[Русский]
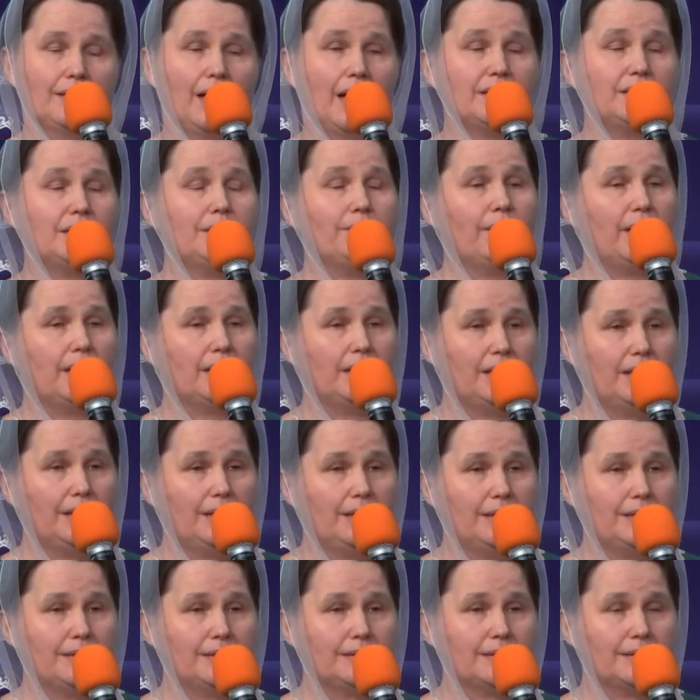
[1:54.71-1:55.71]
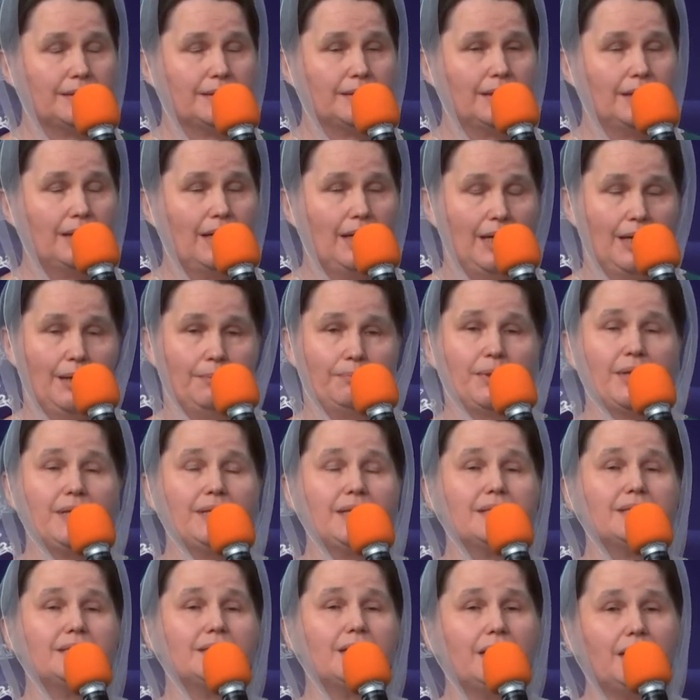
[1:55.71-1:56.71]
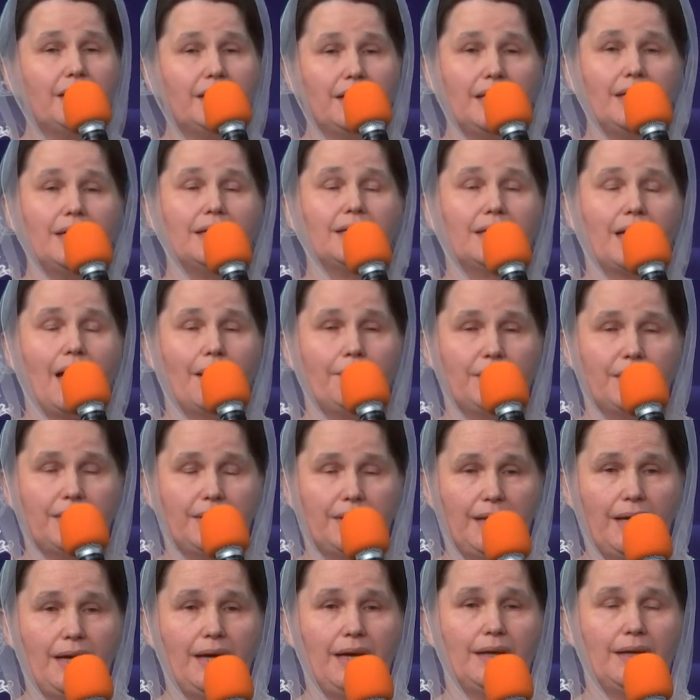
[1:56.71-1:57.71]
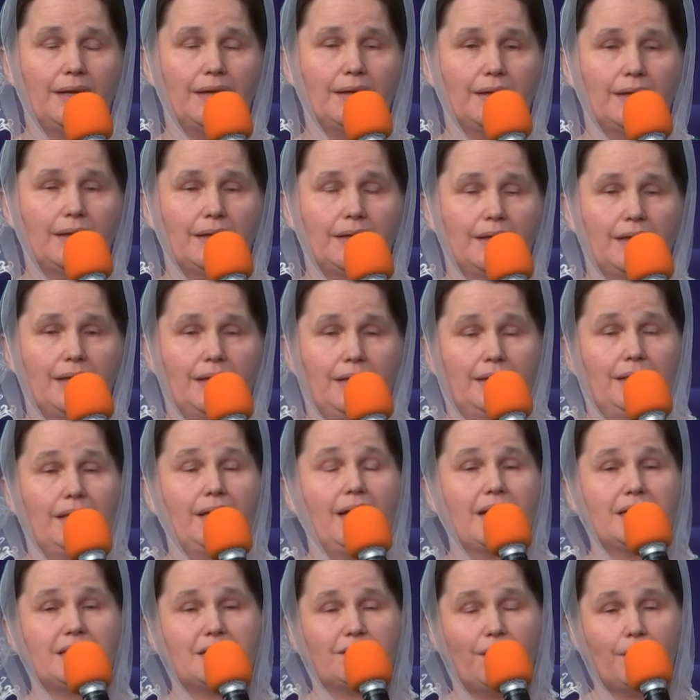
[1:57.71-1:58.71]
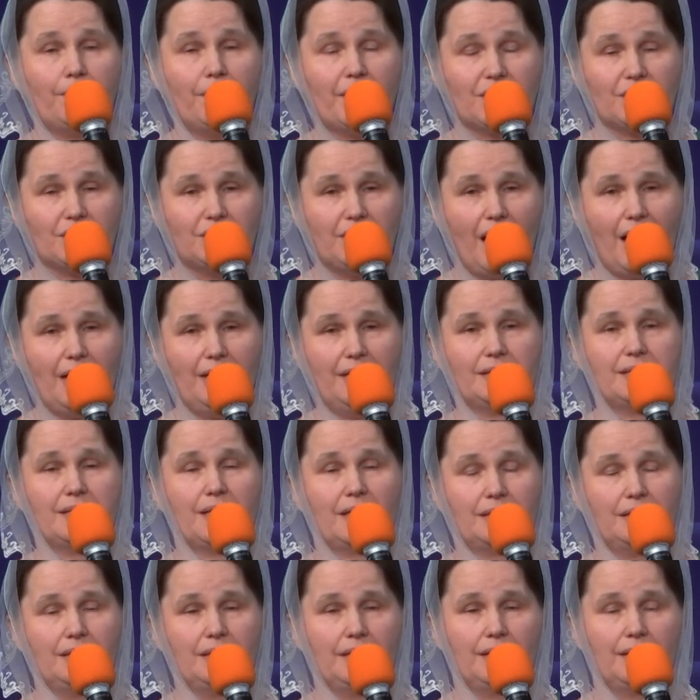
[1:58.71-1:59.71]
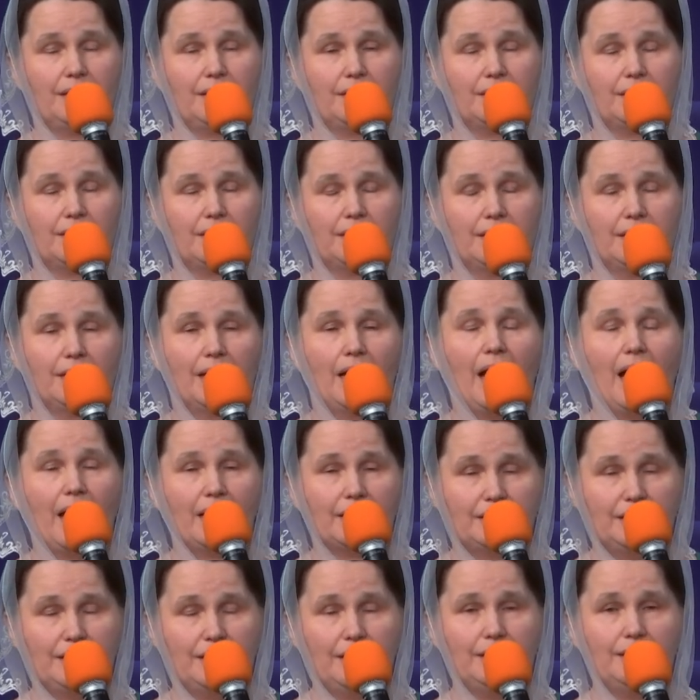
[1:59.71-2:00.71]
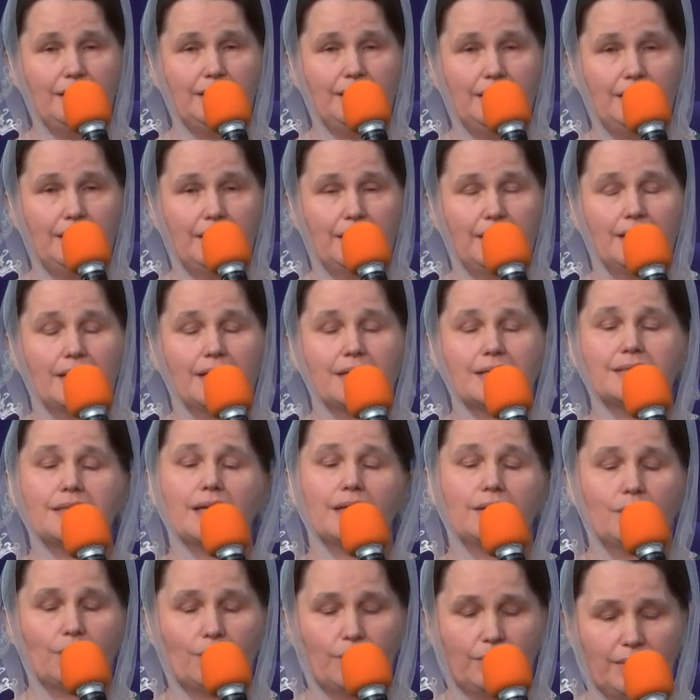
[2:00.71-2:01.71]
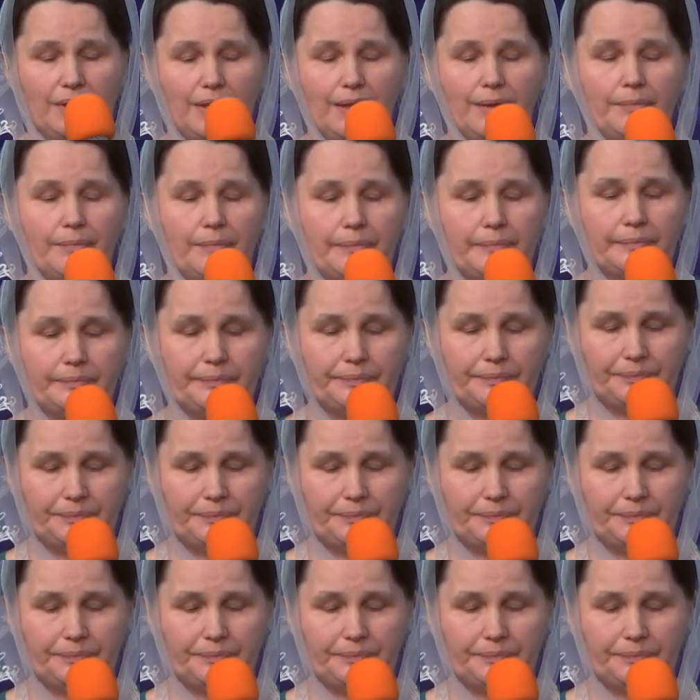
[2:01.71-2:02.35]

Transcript: Они молились, приносили их ко мне и освобождались от них один за другим.